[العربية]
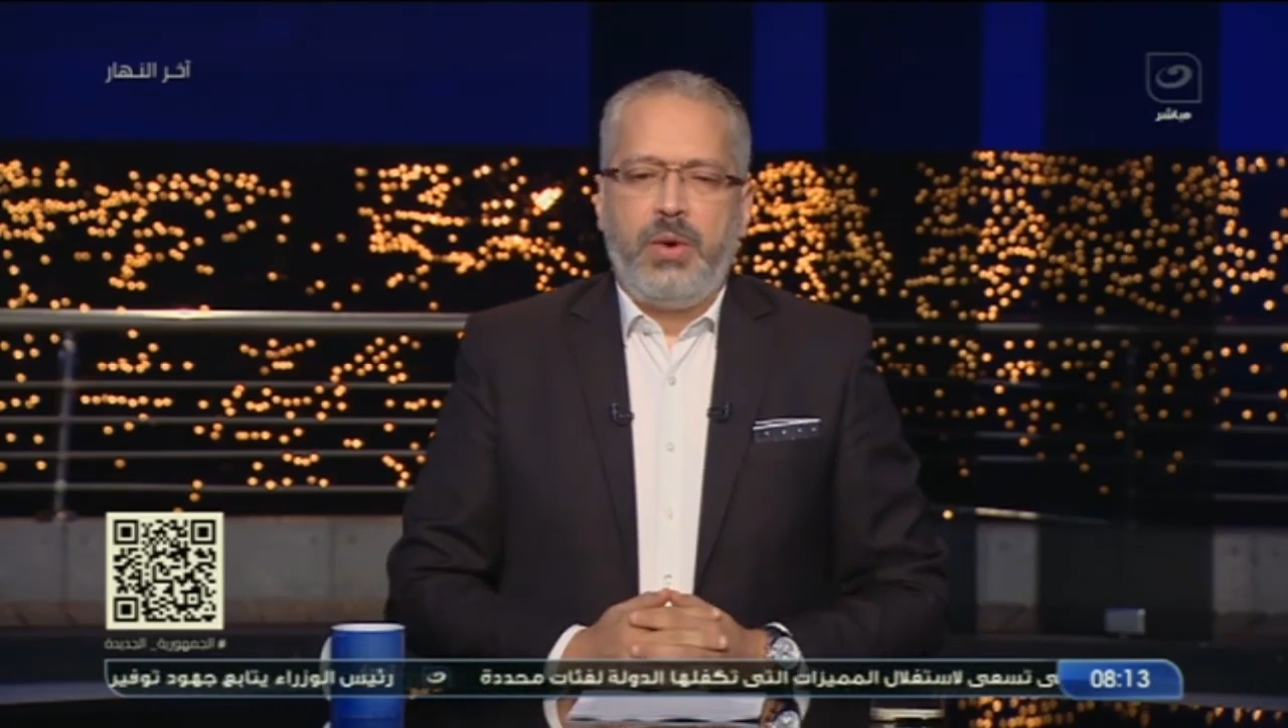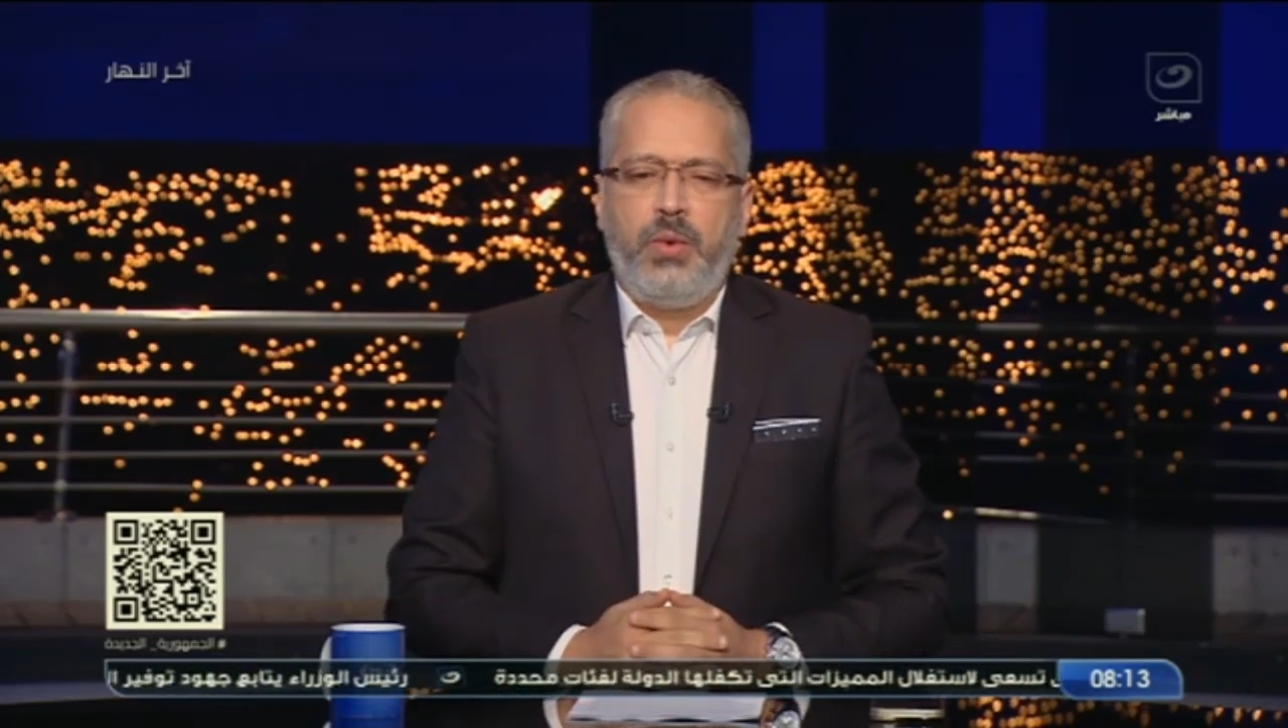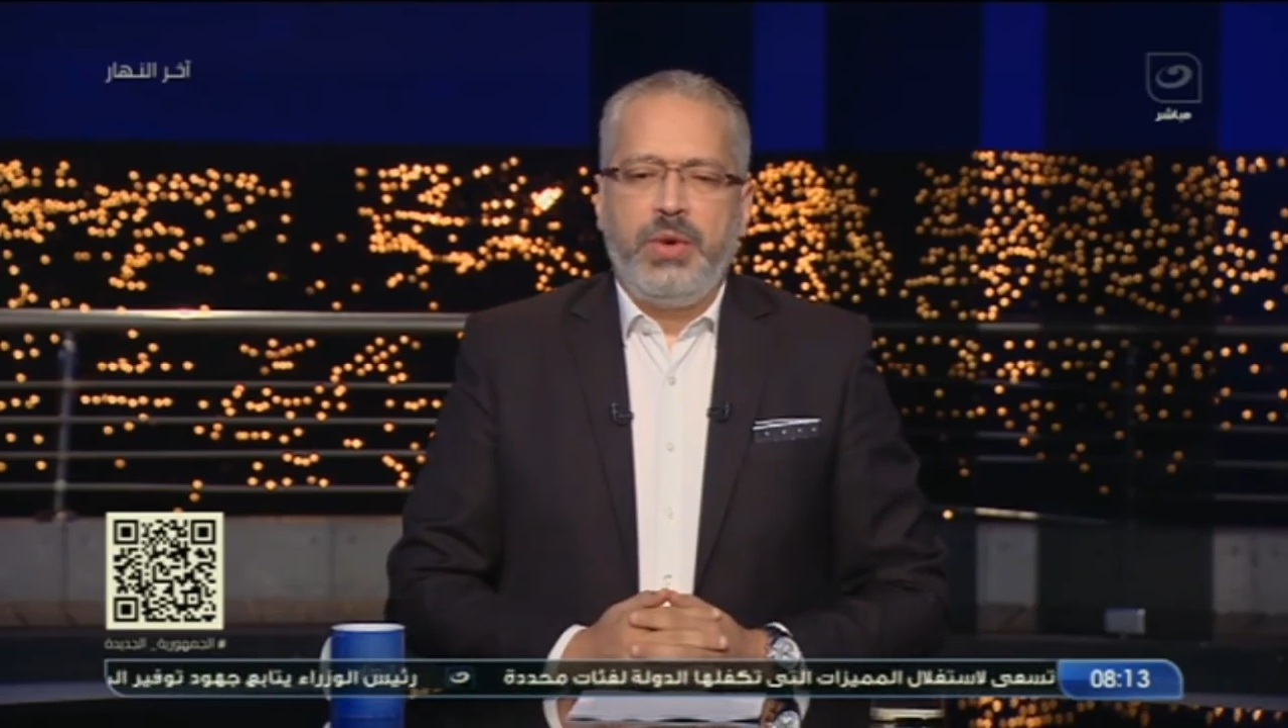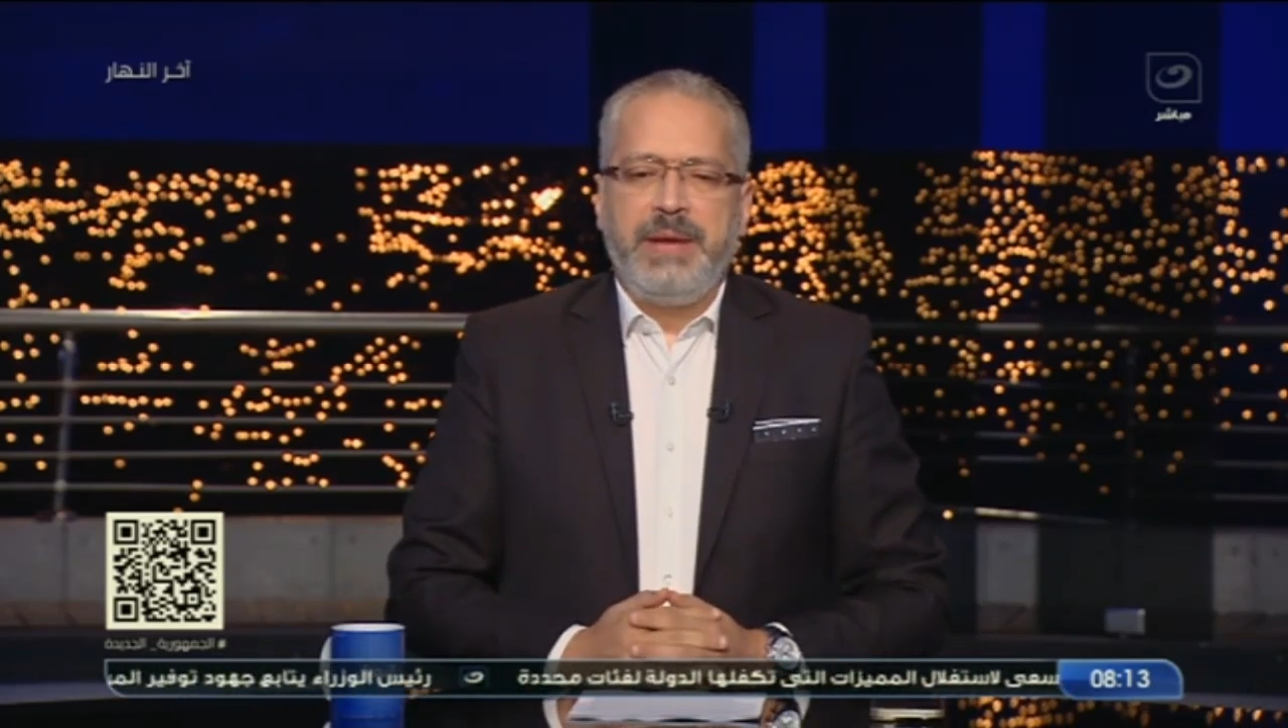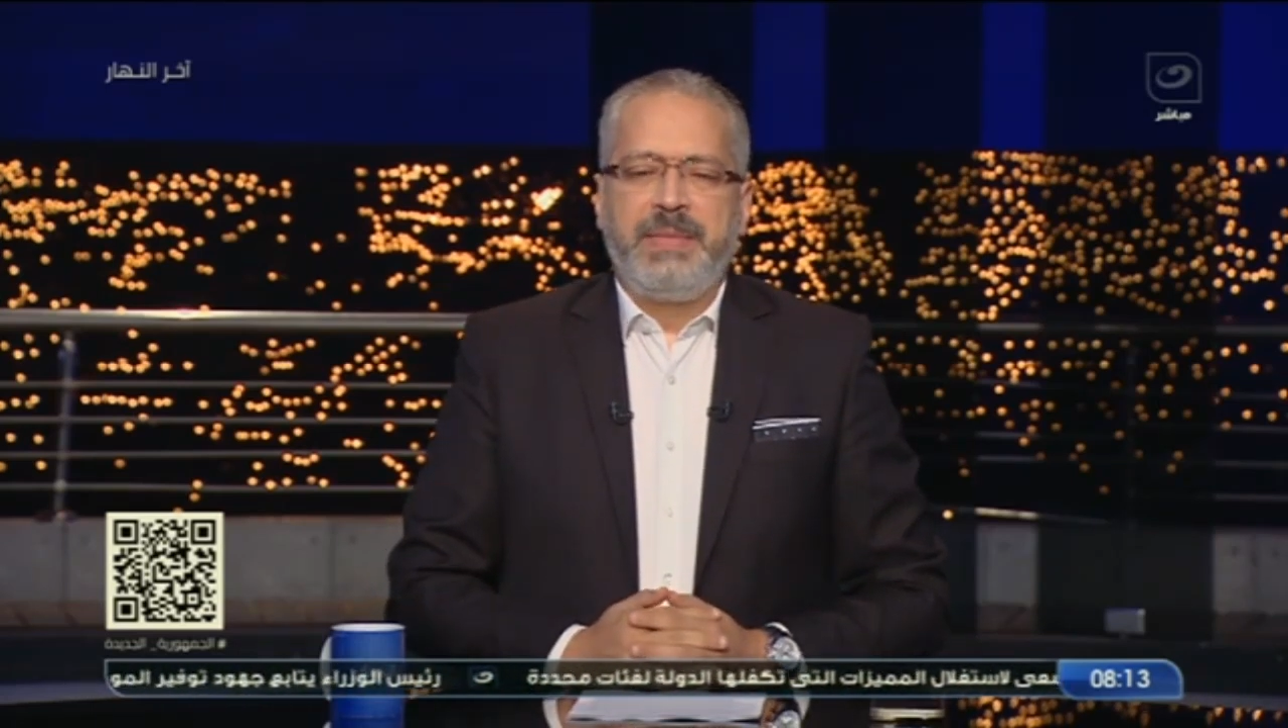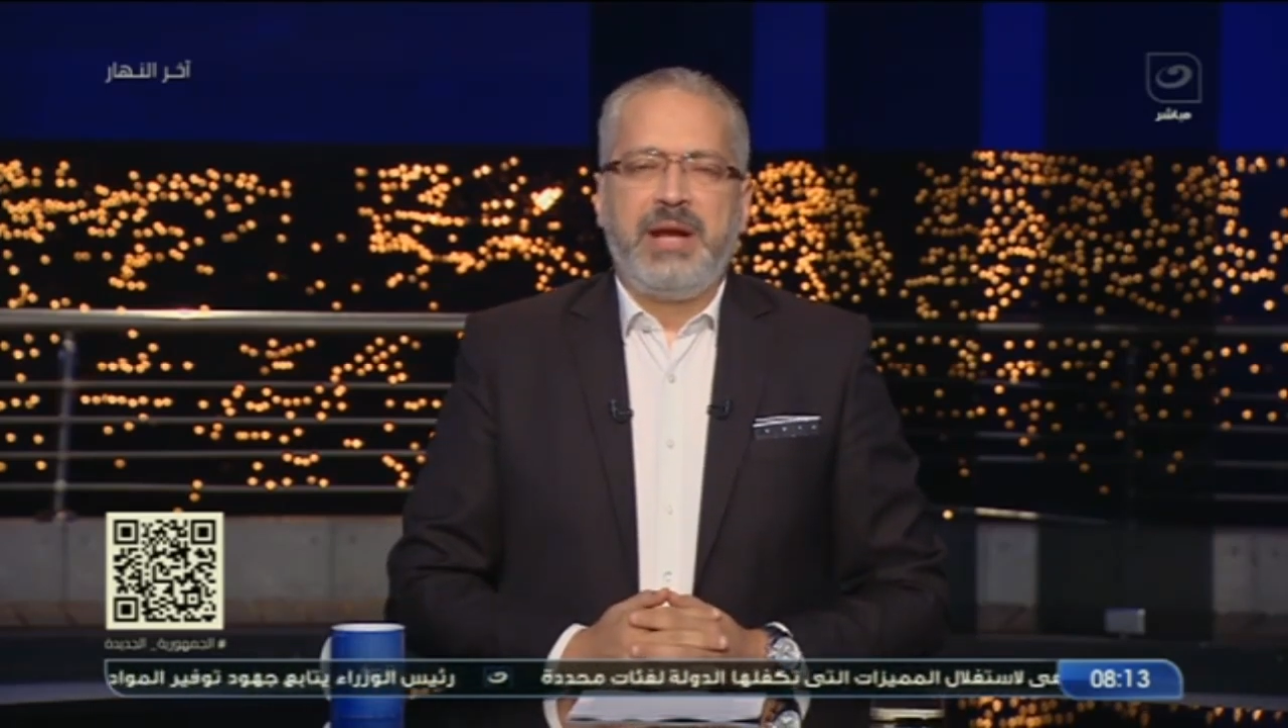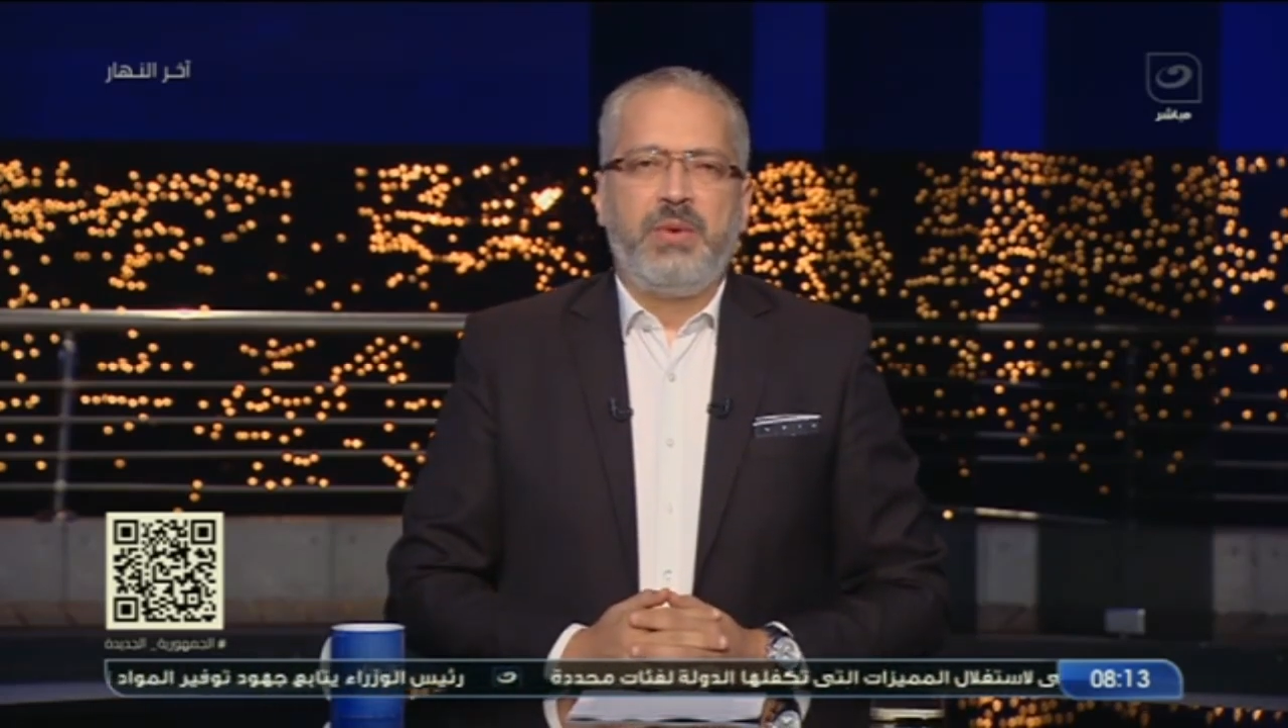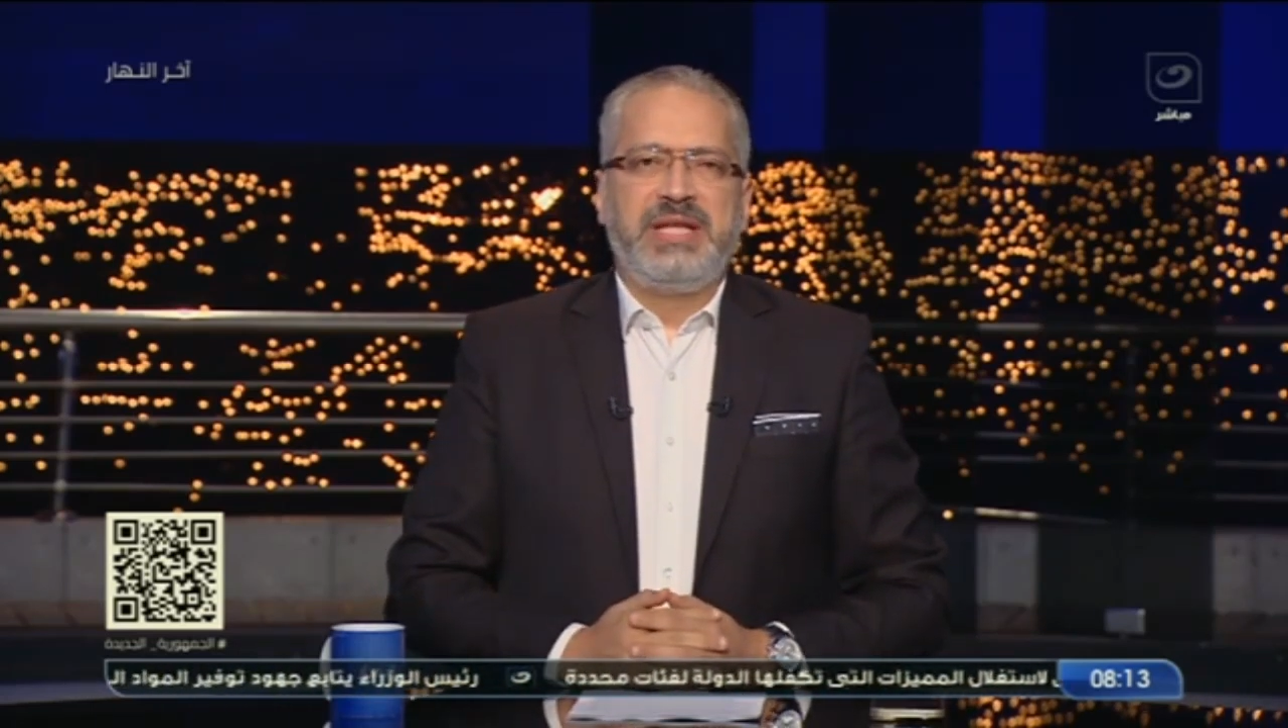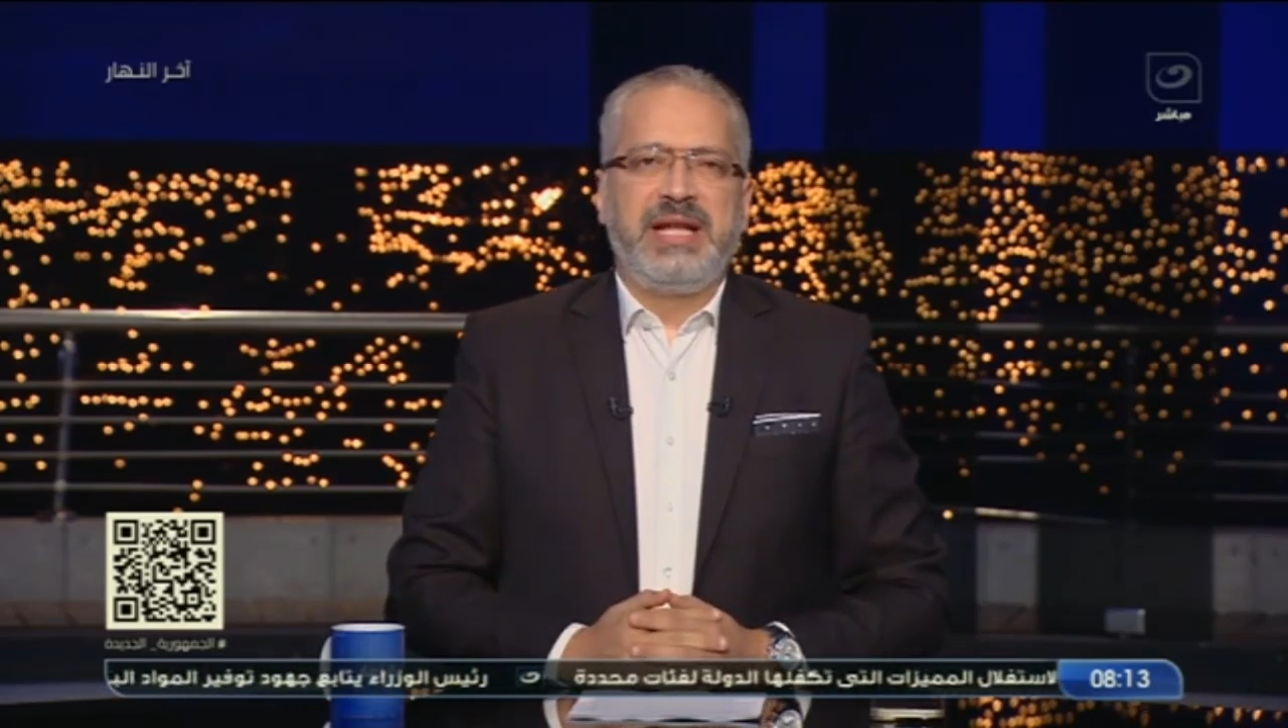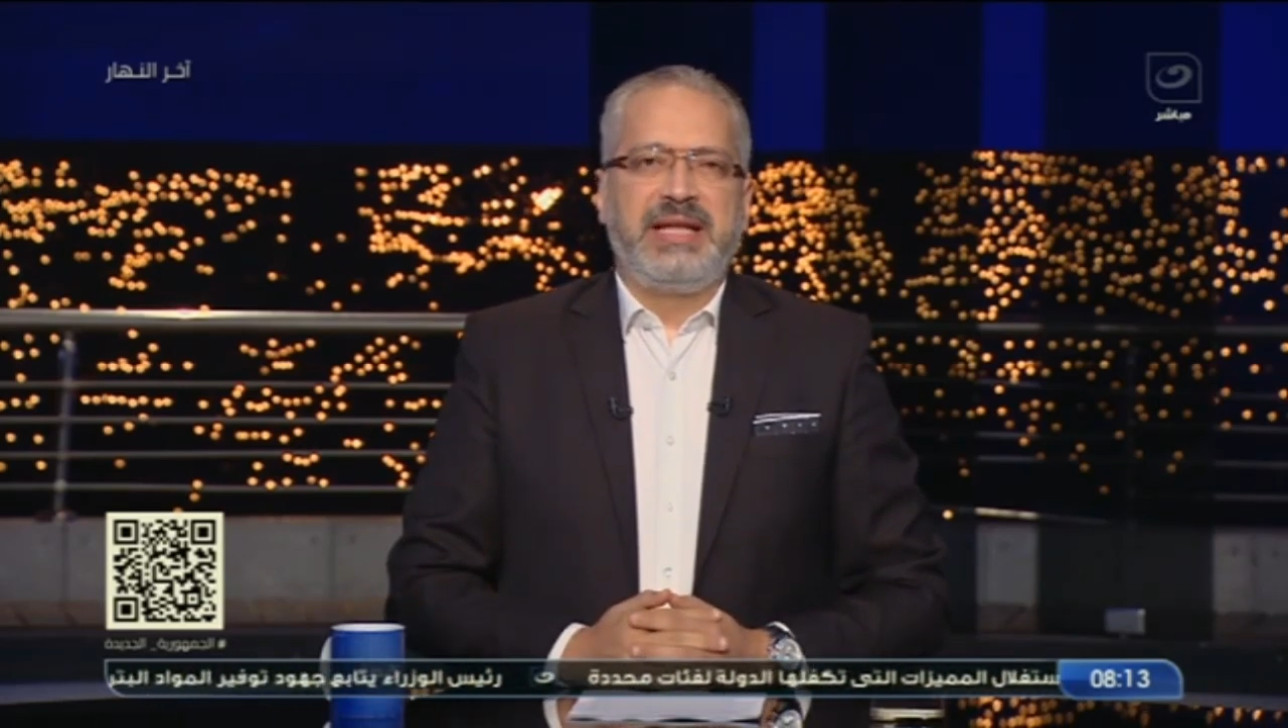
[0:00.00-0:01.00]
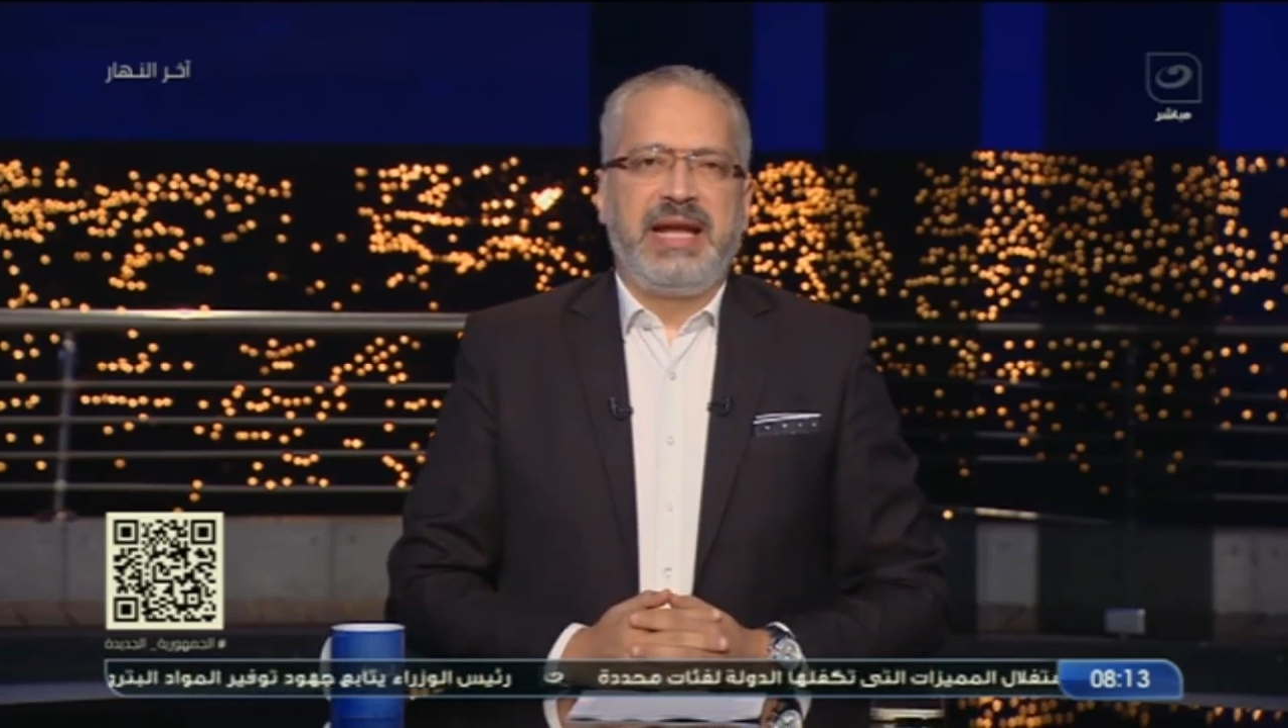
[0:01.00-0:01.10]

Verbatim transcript: ويمكن وتيره